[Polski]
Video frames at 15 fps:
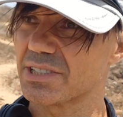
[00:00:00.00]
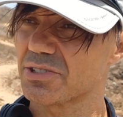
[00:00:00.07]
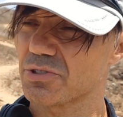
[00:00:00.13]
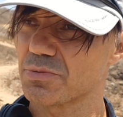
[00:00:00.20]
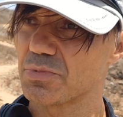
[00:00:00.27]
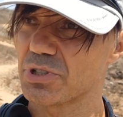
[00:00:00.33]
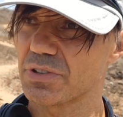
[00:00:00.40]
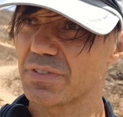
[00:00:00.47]

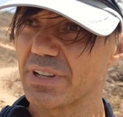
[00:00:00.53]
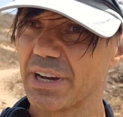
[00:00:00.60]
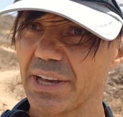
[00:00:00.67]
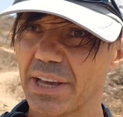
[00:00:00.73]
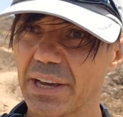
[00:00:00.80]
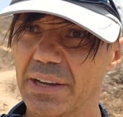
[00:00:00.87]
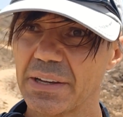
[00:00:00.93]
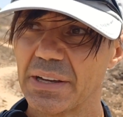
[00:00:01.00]
coś mi się
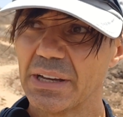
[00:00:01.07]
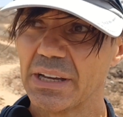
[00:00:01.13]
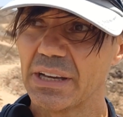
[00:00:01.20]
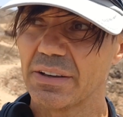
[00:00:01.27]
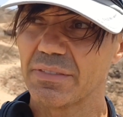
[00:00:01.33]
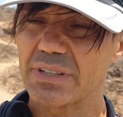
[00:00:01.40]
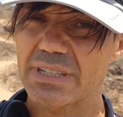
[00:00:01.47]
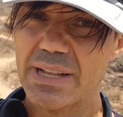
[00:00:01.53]
wydaje,
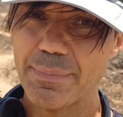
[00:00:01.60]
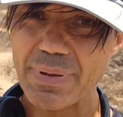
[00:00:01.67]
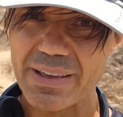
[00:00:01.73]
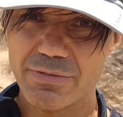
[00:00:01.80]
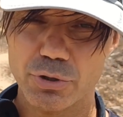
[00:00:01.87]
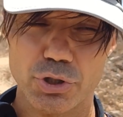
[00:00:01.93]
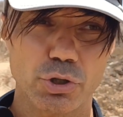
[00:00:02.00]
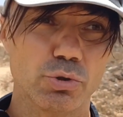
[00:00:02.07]
więc na
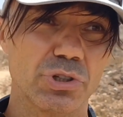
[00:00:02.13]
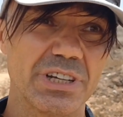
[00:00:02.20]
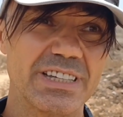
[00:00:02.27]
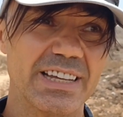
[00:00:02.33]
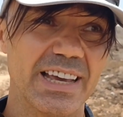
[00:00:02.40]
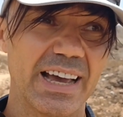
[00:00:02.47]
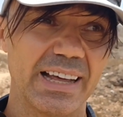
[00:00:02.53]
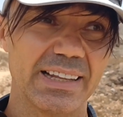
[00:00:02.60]
pewno się tutaj
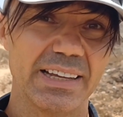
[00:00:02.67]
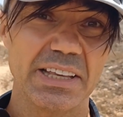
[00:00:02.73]
zajadę.